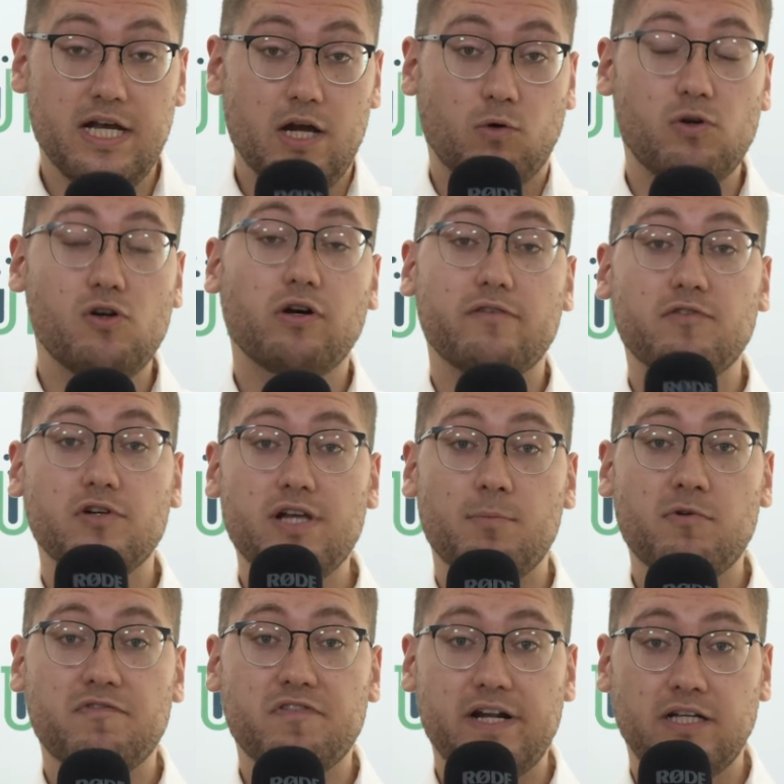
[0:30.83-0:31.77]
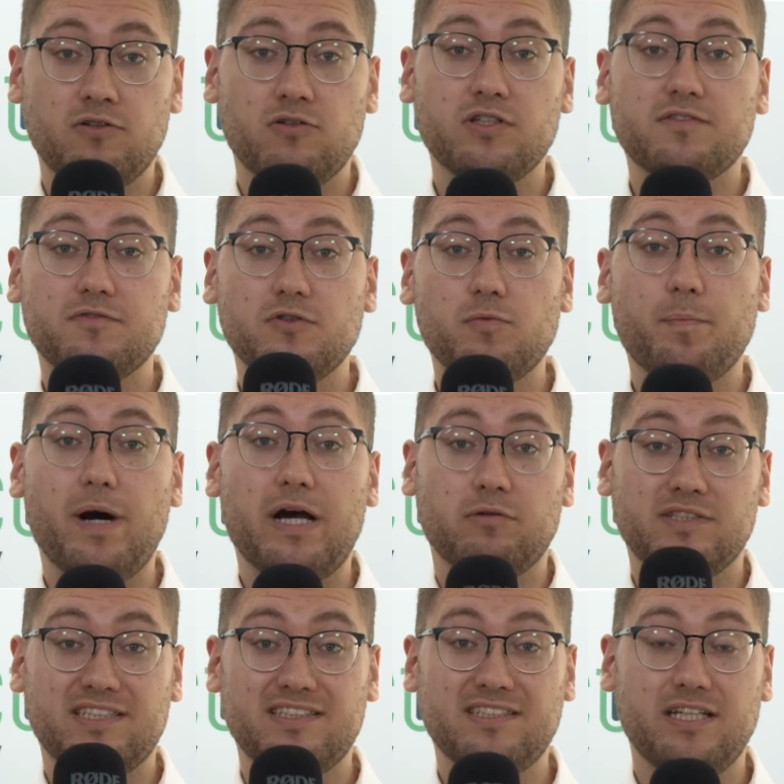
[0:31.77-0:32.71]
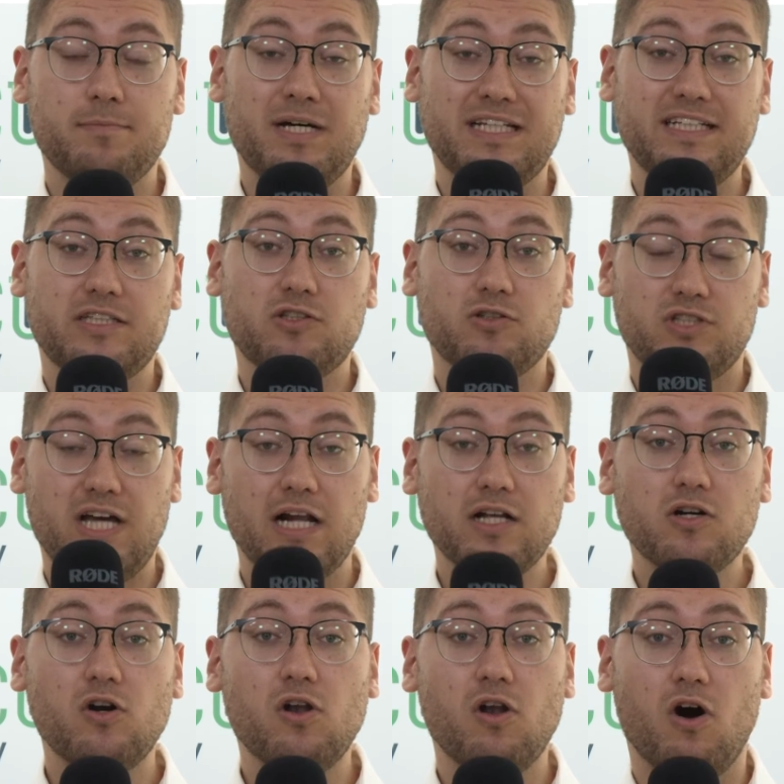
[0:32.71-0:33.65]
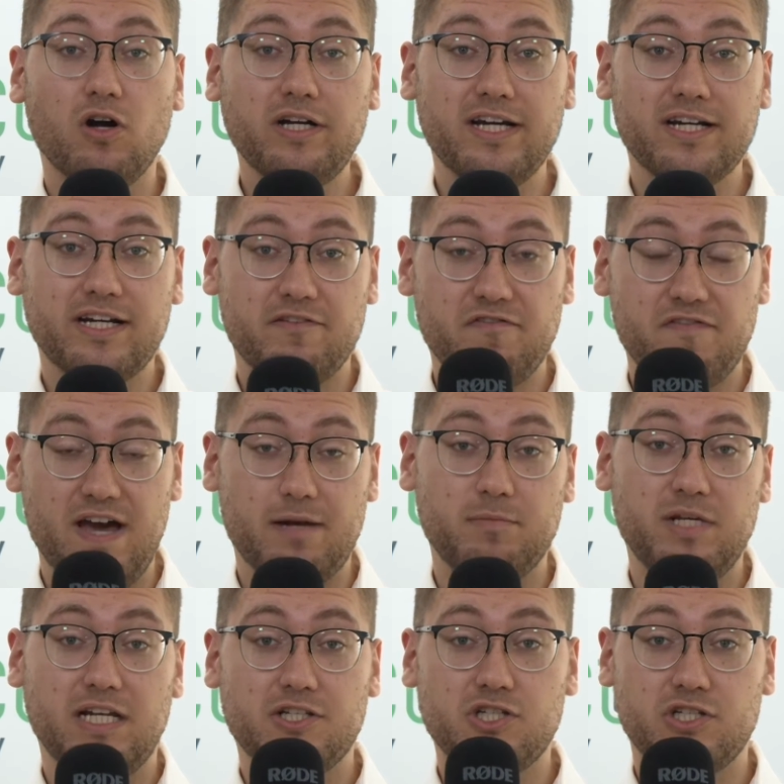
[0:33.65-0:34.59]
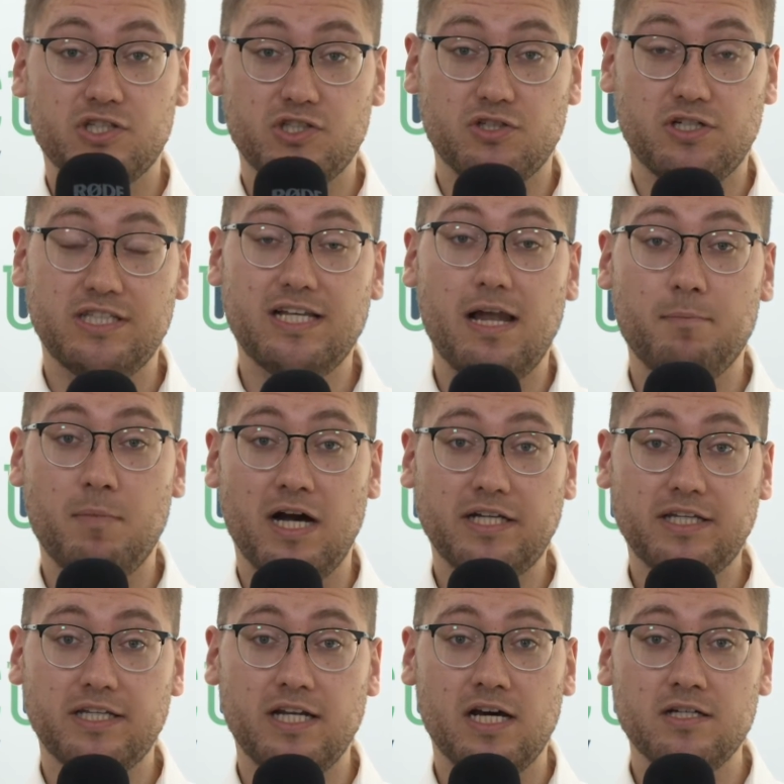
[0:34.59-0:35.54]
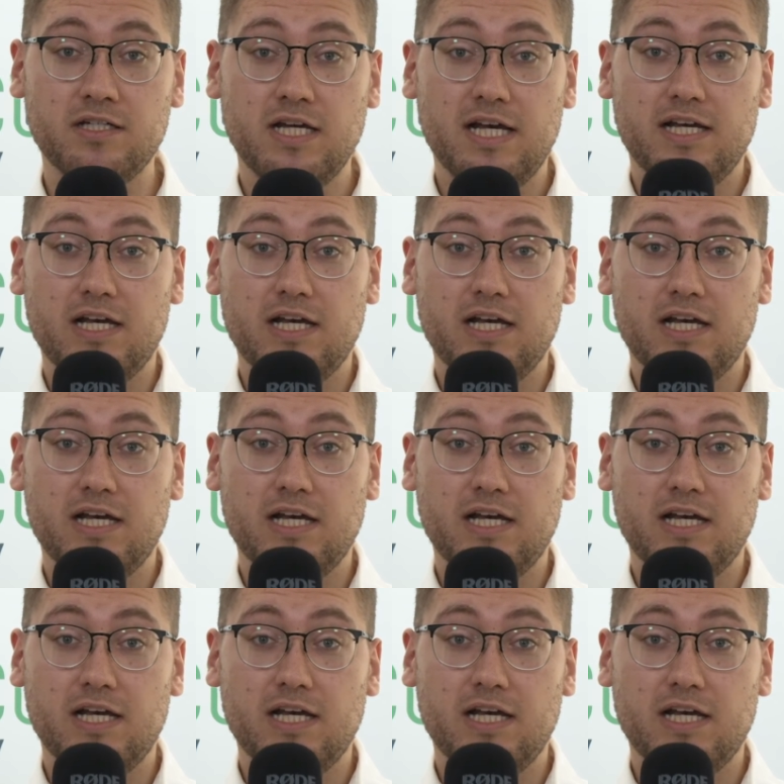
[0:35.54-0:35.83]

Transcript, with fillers: Quello che vogliamo fare noi è sviluppare un sistema detto di alcol lock che fermi l'accensione della macchina